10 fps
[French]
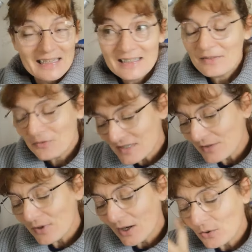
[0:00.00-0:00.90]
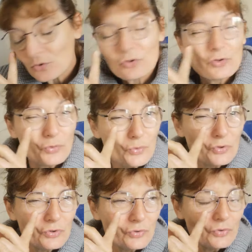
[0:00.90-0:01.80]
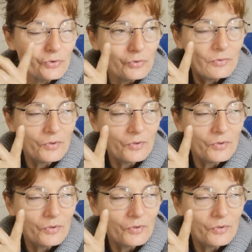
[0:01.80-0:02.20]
Et il faut savoir que tout toutes,